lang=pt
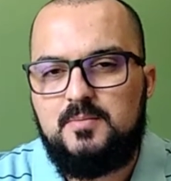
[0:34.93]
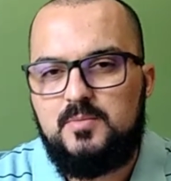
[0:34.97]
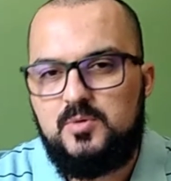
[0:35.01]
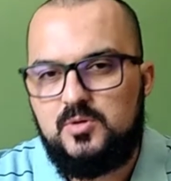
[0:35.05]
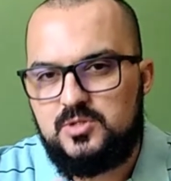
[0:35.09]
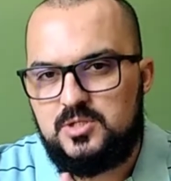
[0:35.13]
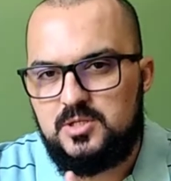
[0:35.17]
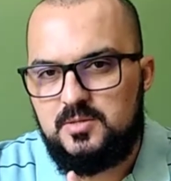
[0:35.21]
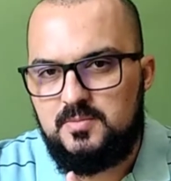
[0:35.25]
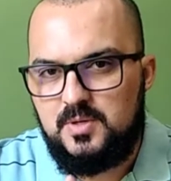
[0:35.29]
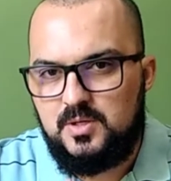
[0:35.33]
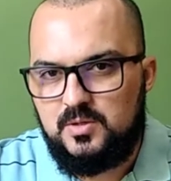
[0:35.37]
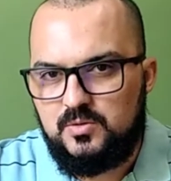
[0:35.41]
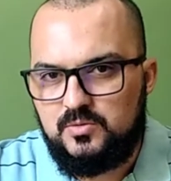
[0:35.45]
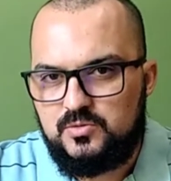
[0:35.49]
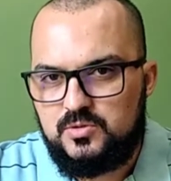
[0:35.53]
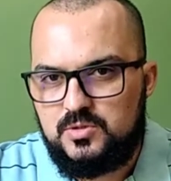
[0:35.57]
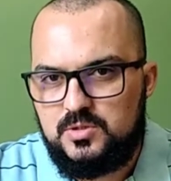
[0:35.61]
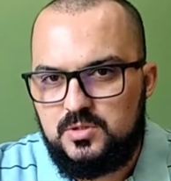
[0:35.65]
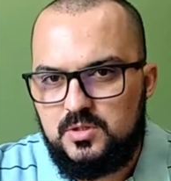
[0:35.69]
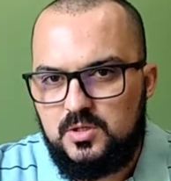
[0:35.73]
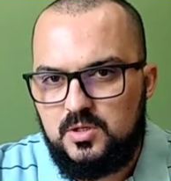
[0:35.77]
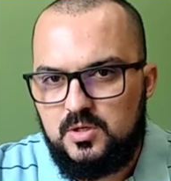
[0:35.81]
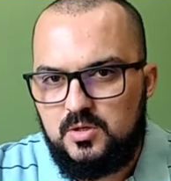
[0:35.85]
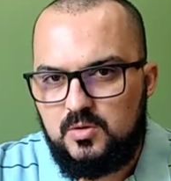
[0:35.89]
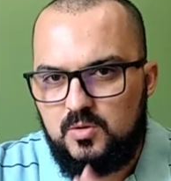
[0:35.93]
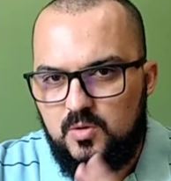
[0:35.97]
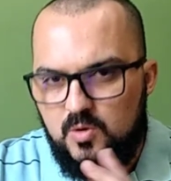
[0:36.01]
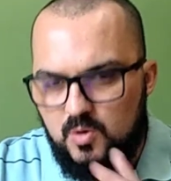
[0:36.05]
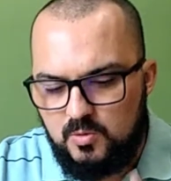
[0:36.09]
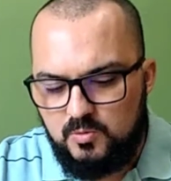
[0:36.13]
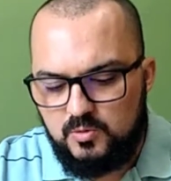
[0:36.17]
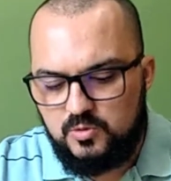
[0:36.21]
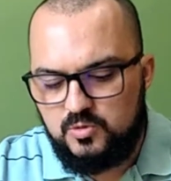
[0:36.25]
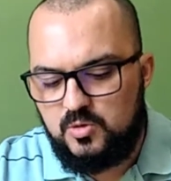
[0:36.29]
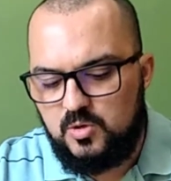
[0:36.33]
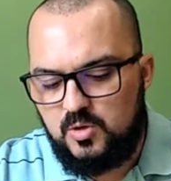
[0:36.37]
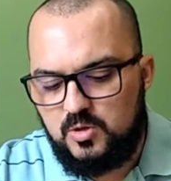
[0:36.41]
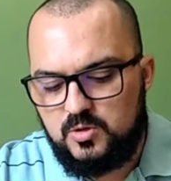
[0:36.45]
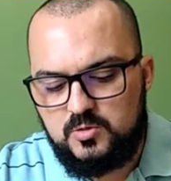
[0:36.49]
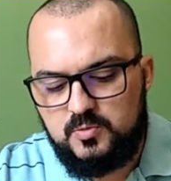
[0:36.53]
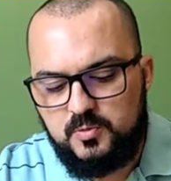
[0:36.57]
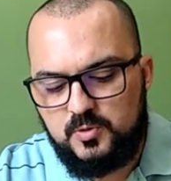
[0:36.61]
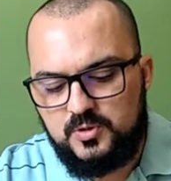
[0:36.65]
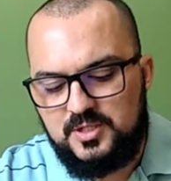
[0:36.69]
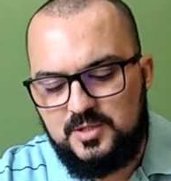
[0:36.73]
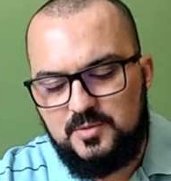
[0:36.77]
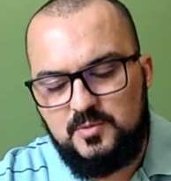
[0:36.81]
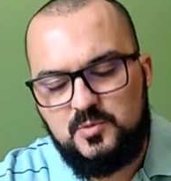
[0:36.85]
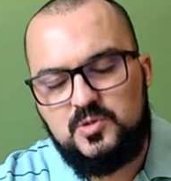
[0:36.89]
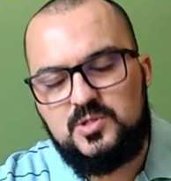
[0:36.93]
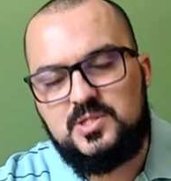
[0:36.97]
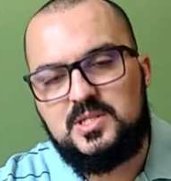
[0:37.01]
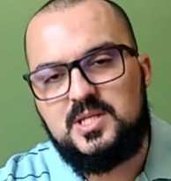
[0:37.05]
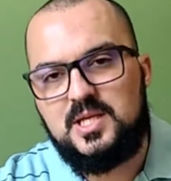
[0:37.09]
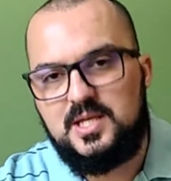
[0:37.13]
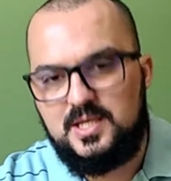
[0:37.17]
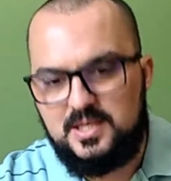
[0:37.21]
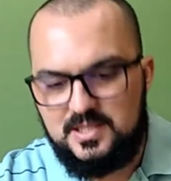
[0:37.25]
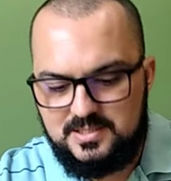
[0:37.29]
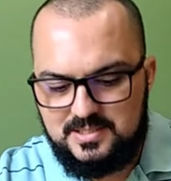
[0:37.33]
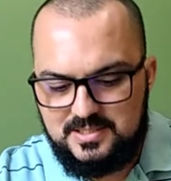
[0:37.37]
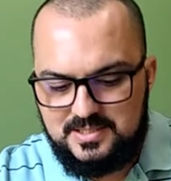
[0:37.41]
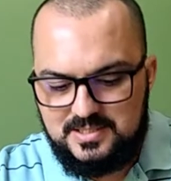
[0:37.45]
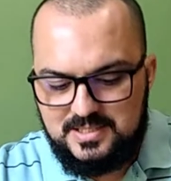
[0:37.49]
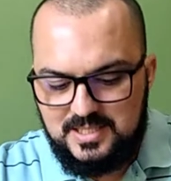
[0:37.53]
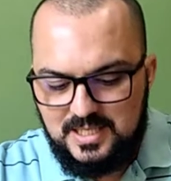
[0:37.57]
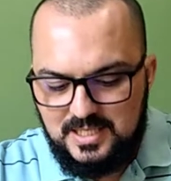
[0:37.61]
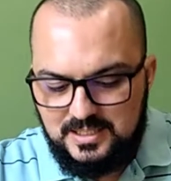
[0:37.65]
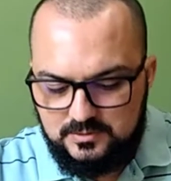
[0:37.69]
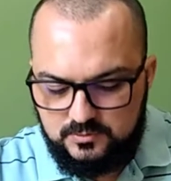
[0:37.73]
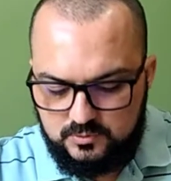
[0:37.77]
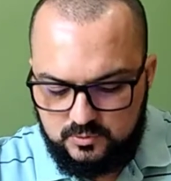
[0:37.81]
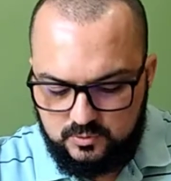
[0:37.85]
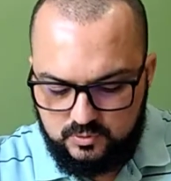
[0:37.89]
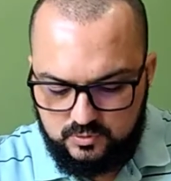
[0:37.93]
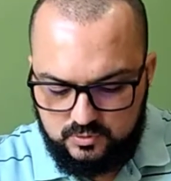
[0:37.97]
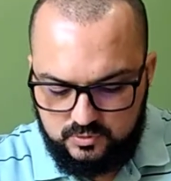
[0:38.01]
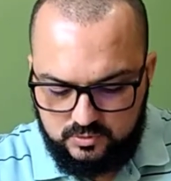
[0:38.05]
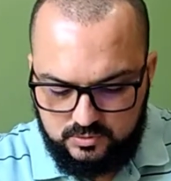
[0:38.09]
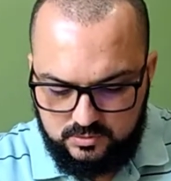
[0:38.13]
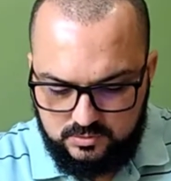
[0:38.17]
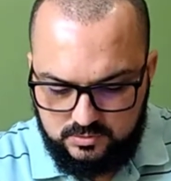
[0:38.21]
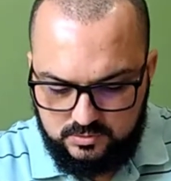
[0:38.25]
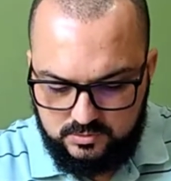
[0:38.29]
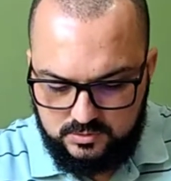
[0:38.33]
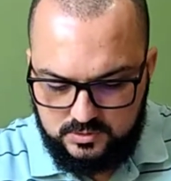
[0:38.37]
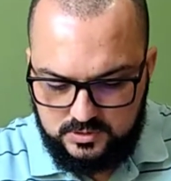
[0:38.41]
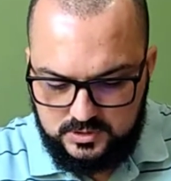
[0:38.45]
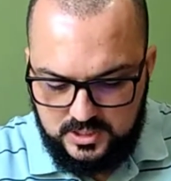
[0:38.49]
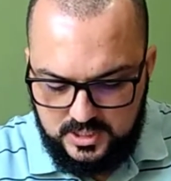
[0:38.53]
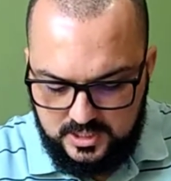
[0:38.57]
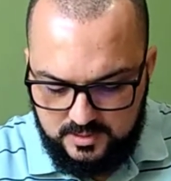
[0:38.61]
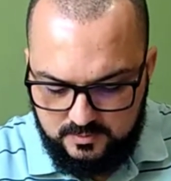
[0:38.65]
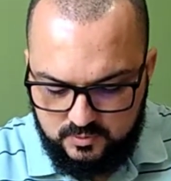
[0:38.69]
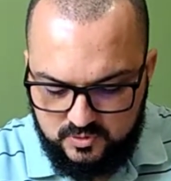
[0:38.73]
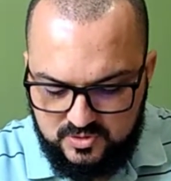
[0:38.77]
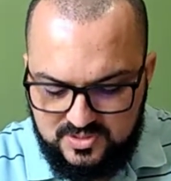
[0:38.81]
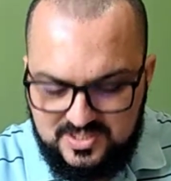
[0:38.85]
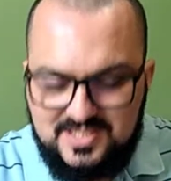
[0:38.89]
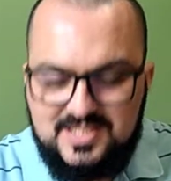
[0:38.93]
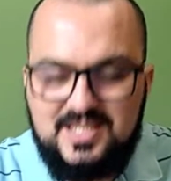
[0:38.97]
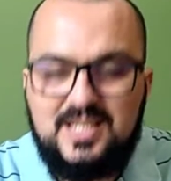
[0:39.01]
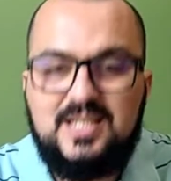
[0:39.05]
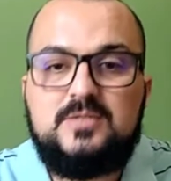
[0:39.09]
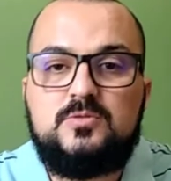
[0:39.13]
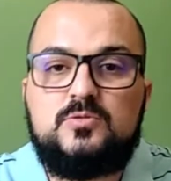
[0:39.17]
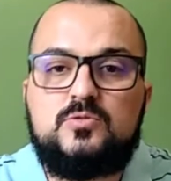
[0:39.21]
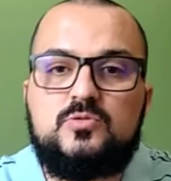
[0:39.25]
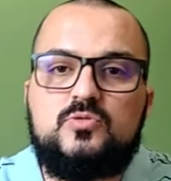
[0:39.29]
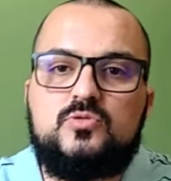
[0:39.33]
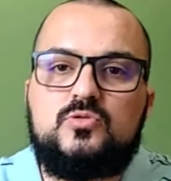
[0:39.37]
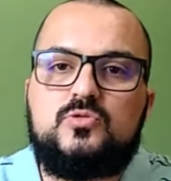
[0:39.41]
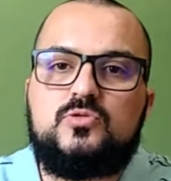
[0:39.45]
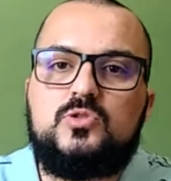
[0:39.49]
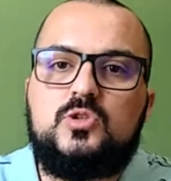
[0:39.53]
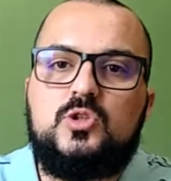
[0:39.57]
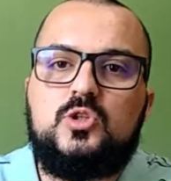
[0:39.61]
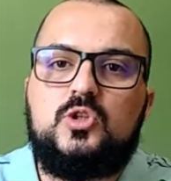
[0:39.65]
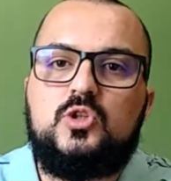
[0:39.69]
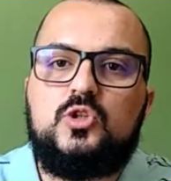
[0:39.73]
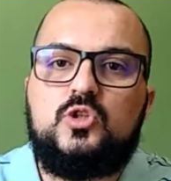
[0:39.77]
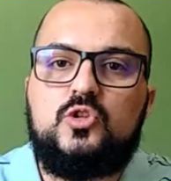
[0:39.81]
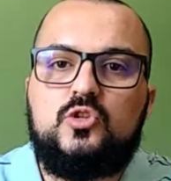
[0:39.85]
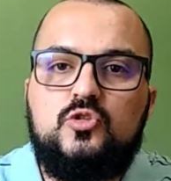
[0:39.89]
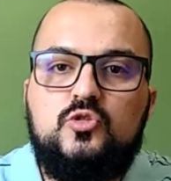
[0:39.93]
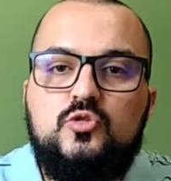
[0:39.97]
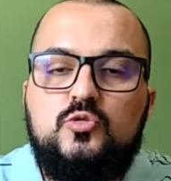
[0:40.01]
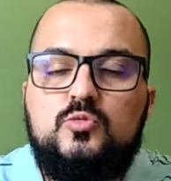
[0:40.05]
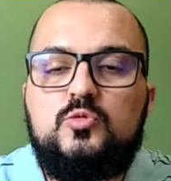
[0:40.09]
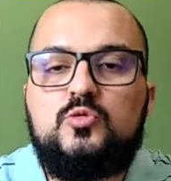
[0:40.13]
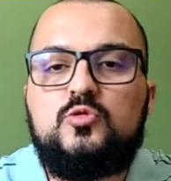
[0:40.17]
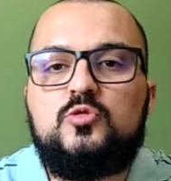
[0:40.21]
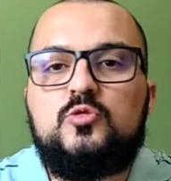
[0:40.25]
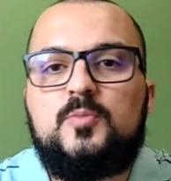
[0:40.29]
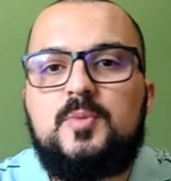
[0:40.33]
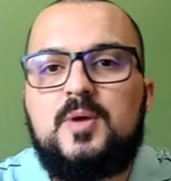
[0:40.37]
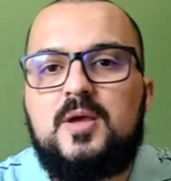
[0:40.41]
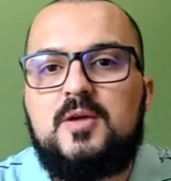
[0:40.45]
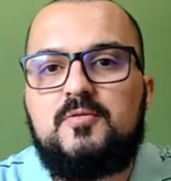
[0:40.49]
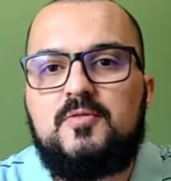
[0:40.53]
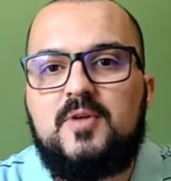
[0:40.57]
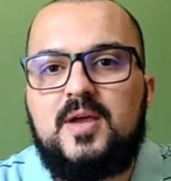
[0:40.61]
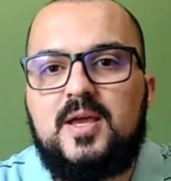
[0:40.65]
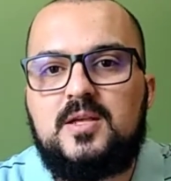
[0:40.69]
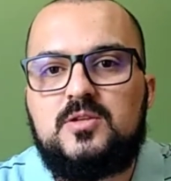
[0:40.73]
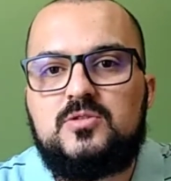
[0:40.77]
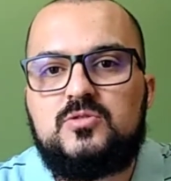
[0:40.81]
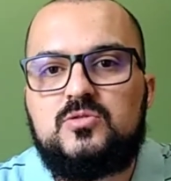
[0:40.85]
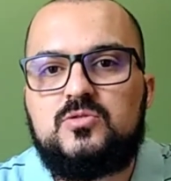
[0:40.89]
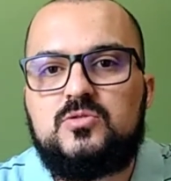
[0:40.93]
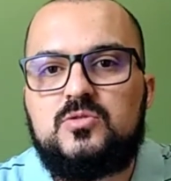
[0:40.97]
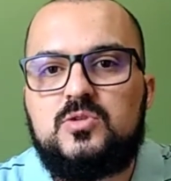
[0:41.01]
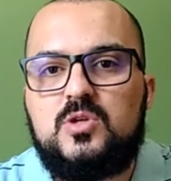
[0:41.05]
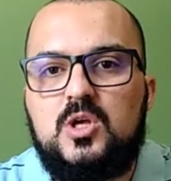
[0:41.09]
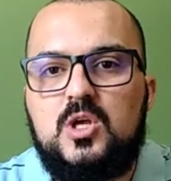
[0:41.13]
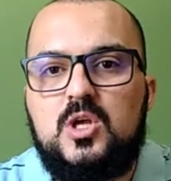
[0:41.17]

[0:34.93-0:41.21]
Meus irmãos, como nós podemos ser santos sermos santos no mundo perverso,